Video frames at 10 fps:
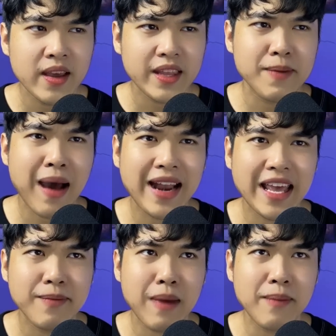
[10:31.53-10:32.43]
Thì bà
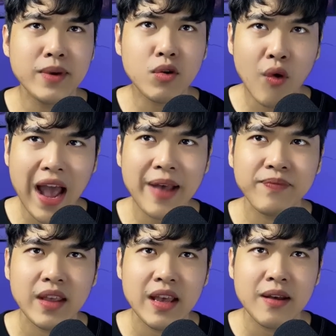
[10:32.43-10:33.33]
này bà mới qua,
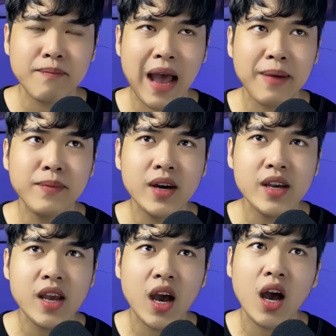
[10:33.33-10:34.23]
bà
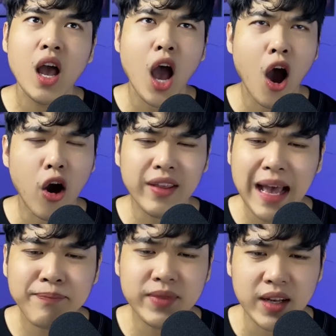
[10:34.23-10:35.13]
mới uh, hỏi
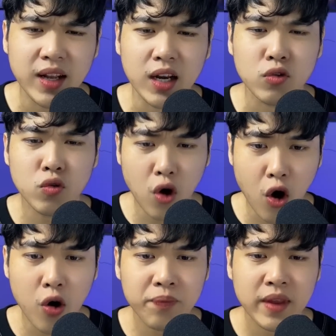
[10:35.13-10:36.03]
thăm tình hình của
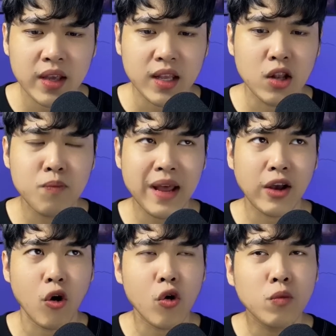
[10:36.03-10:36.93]
cổ. Thì lúc này
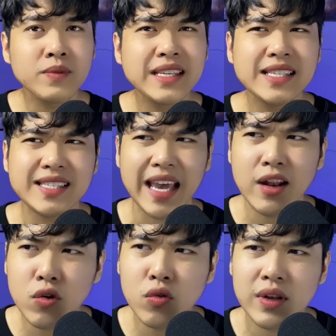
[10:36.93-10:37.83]
cổ cũng chia sẻ
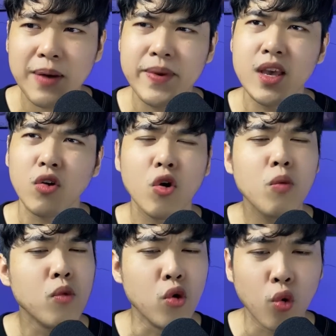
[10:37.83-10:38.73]
luôn là bây giờ cổ
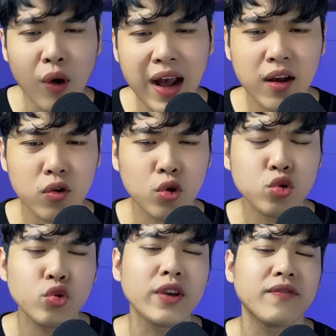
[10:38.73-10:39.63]
buồn quá, cổ
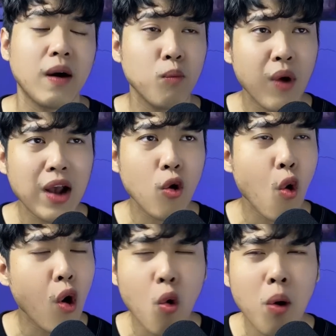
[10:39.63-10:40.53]
tuyệt vọng quá, cổ
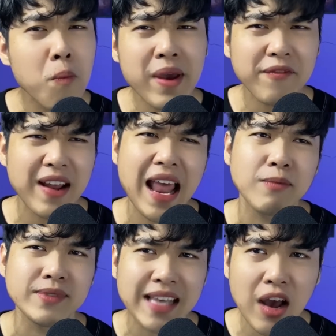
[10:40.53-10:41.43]
không biết phải
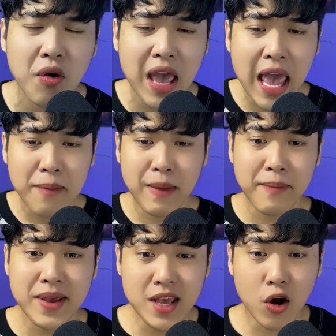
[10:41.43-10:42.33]
làm sao. Mà
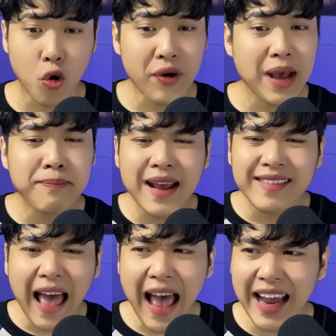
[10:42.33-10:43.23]
bây giờ cổ đang mang
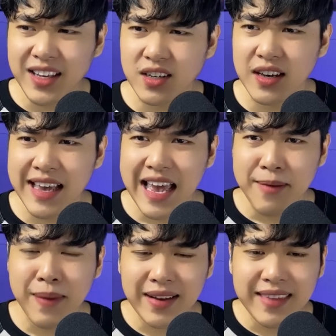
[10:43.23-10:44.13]
thai nữa,
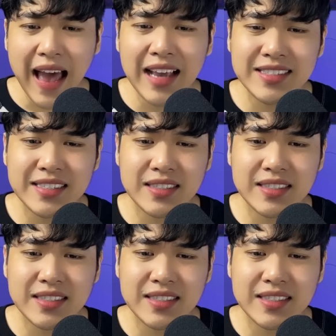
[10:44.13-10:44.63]
mang thai